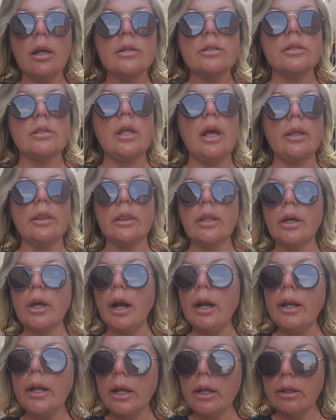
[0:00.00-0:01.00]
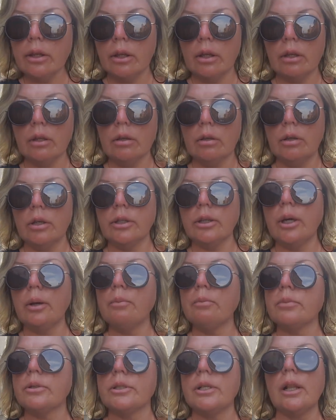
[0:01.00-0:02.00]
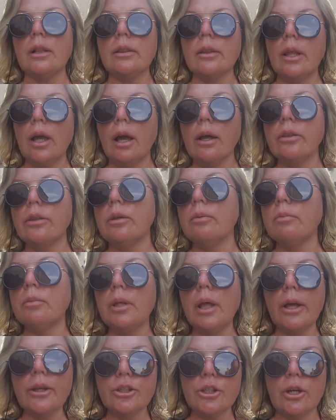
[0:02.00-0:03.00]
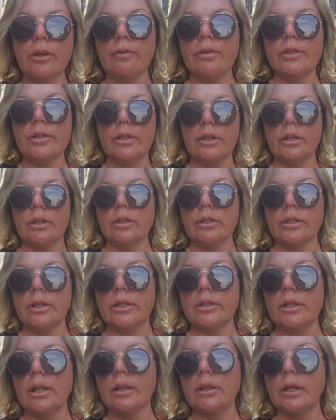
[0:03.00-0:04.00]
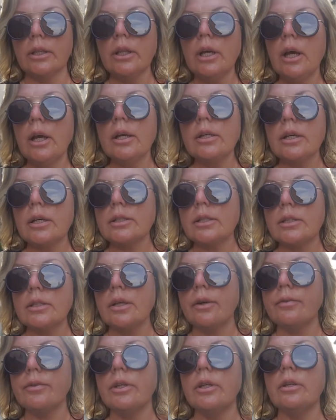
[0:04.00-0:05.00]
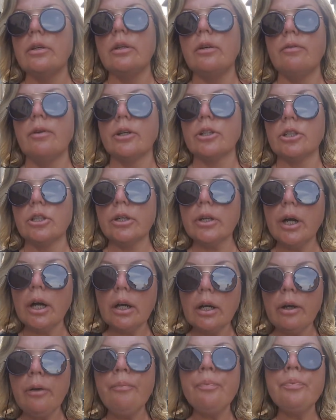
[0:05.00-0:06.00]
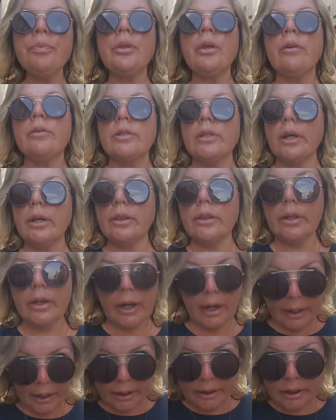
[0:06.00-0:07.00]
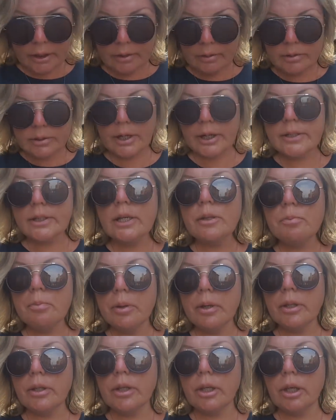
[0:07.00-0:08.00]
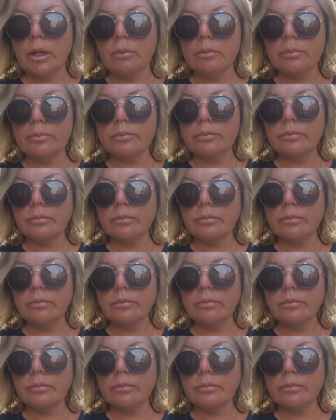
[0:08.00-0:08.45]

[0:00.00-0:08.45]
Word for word: встать на колени, и там солдаты, младший офицерский солдат, а состав не, не важно как, встать на колени, сказать перед кем.